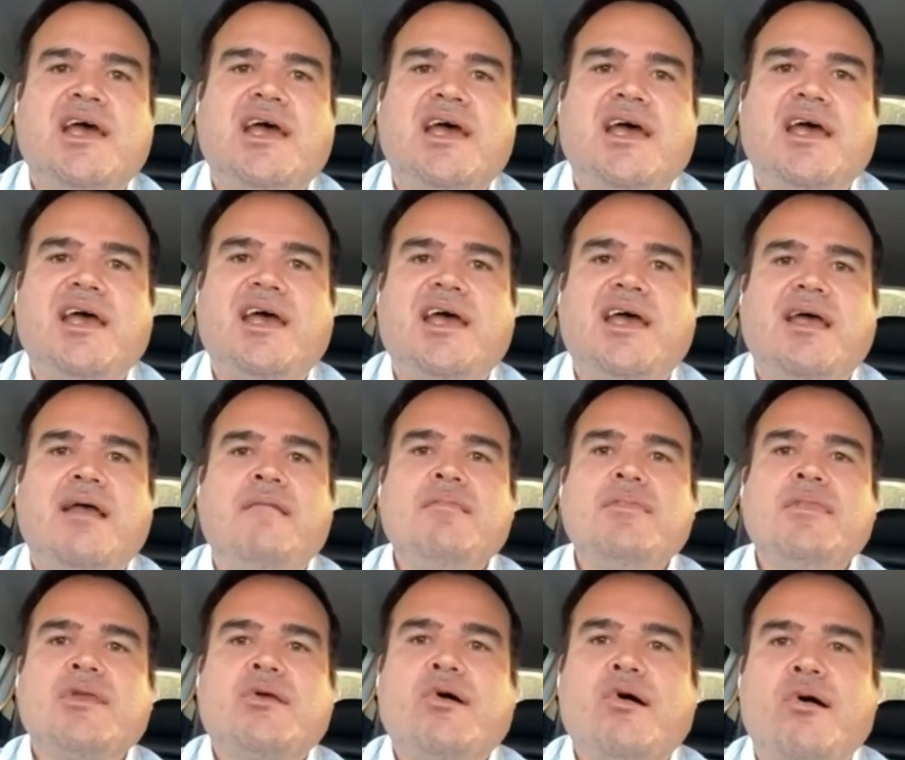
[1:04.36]
é, é,
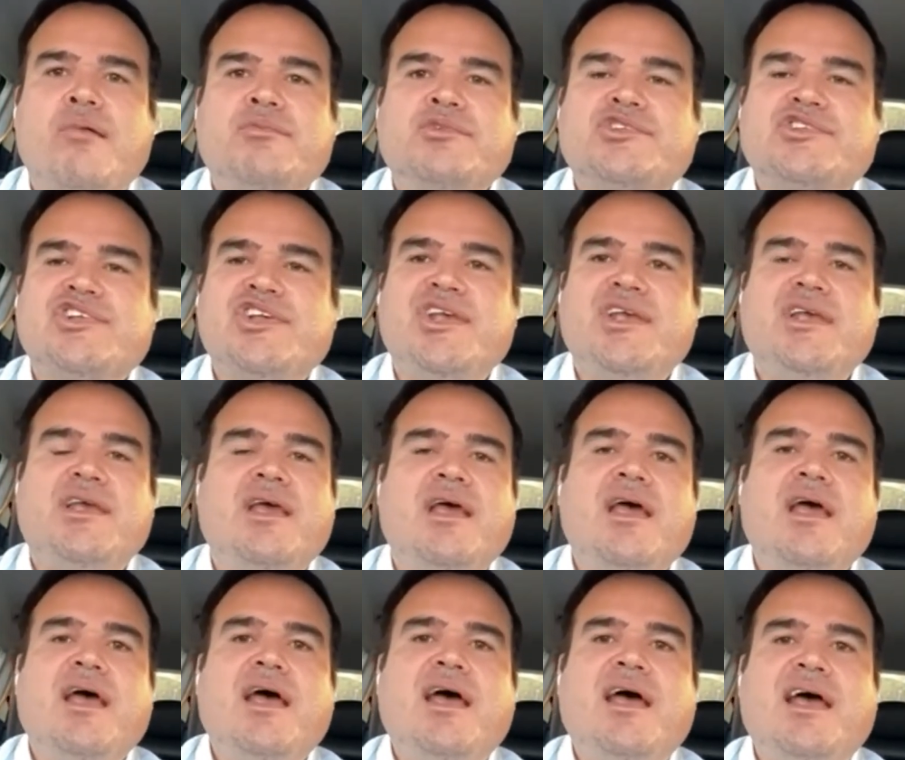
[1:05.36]
como se
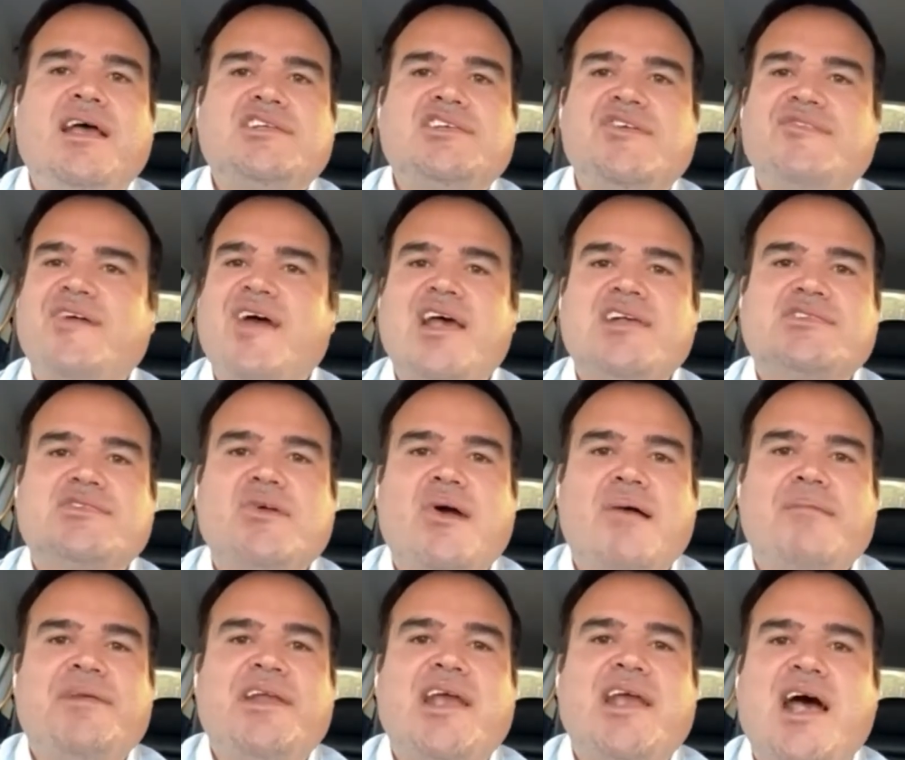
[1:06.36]
é, tivesse
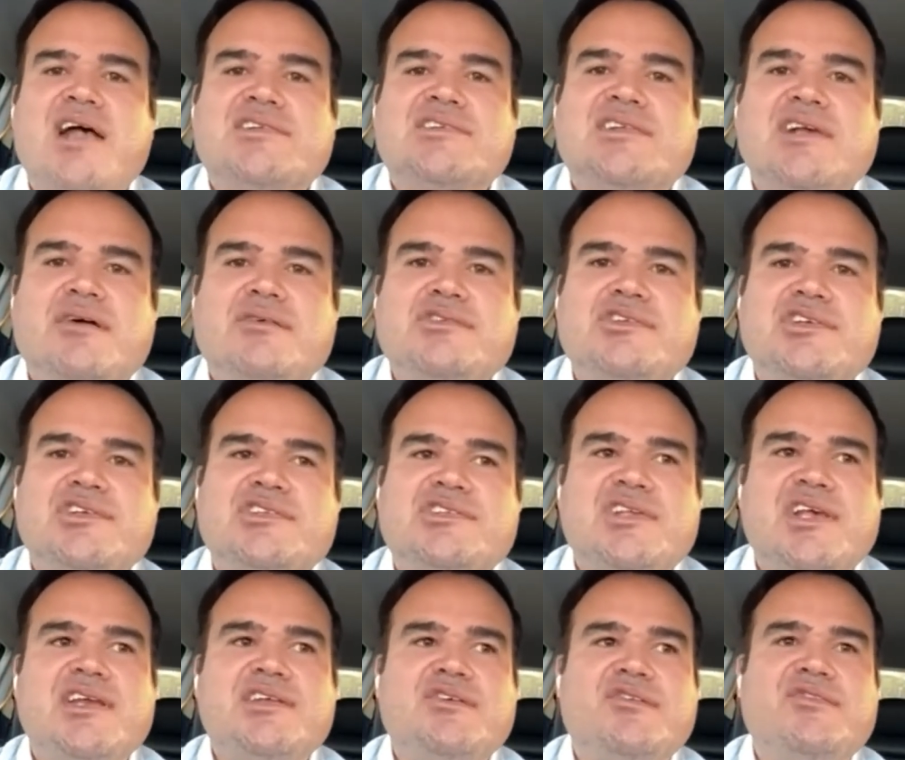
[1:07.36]
uma obrigação de
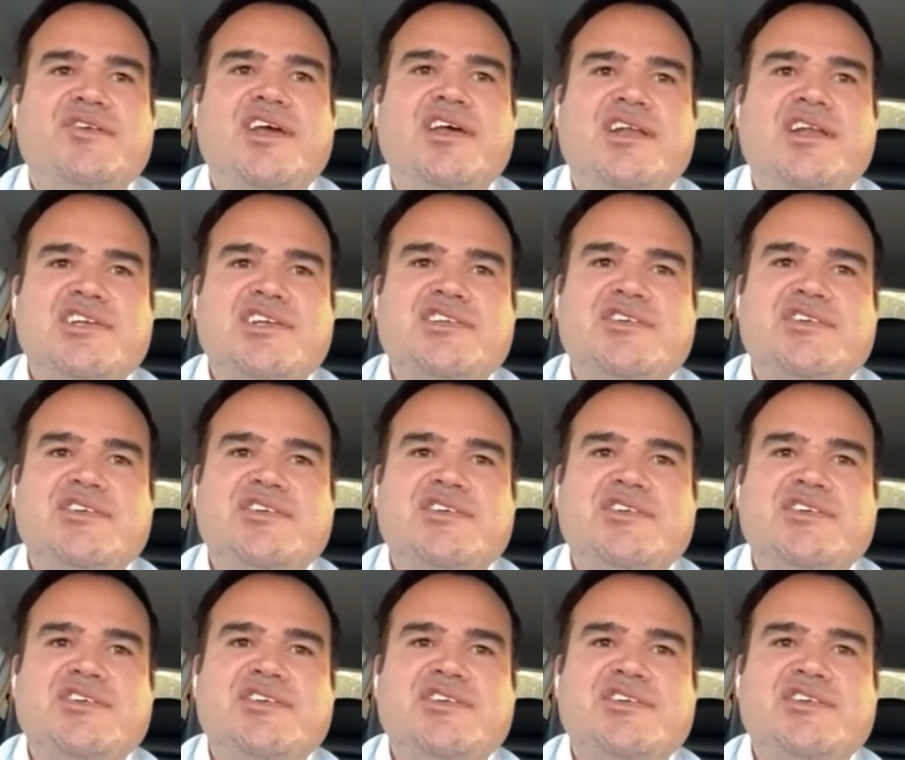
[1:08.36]
ser de governo.